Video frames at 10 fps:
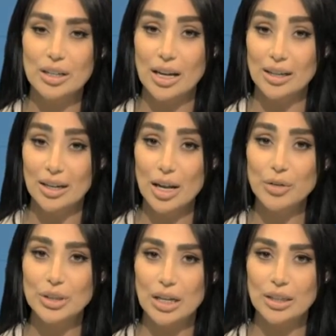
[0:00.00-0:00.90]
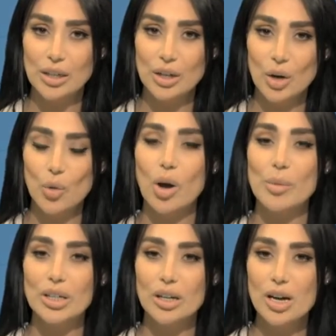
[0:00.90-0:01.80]
كان لافتا
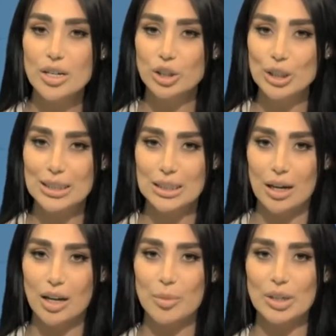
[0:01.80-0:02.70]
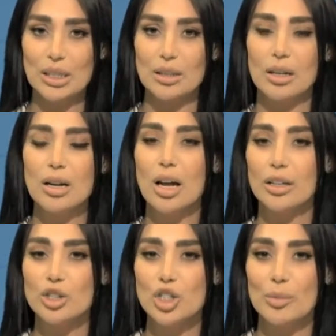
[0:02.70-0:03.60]
ومن خارج السياق ما صدر
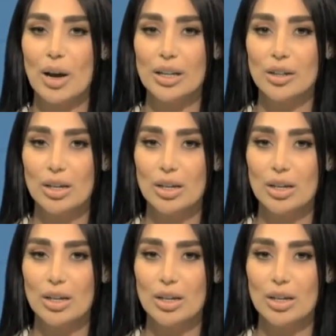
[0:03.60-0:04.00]
عن اجتماع